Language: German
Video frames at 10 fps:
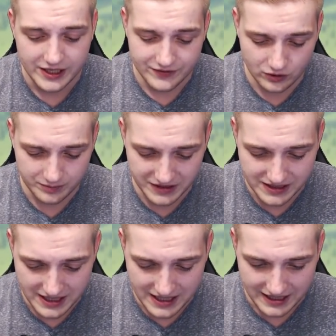Wir gucken
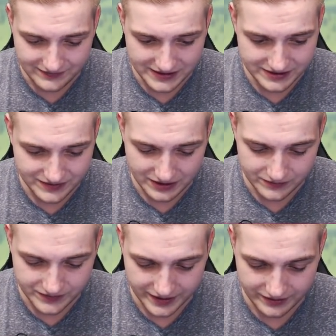mal, was wir
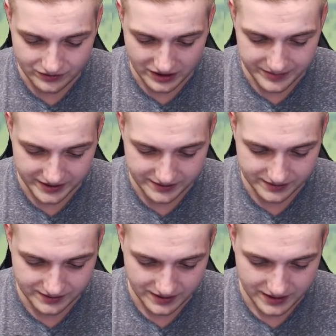auf den
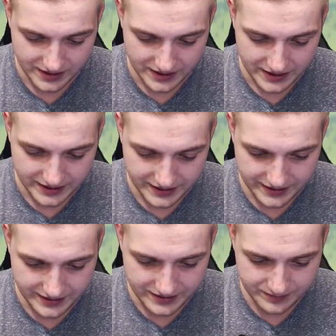Trimax
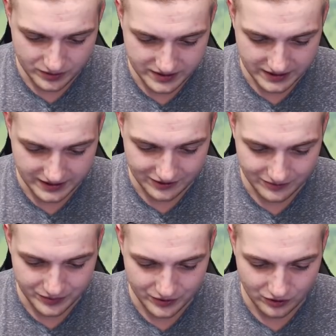
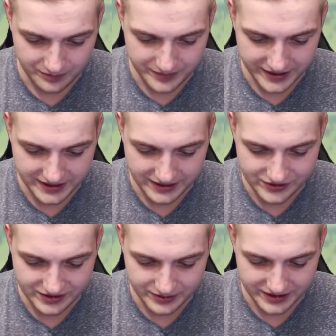Esports-Account bekommen. Jede
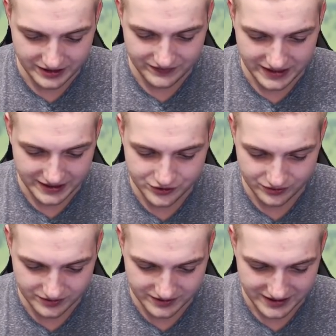Legendary Card wäre halt
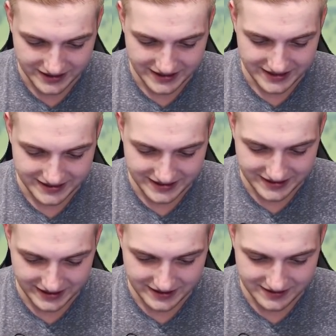schon eine
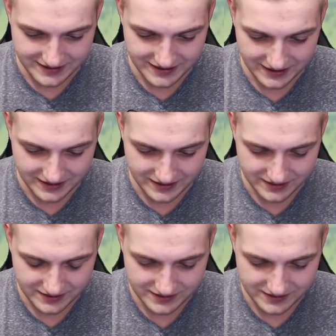geile Sache.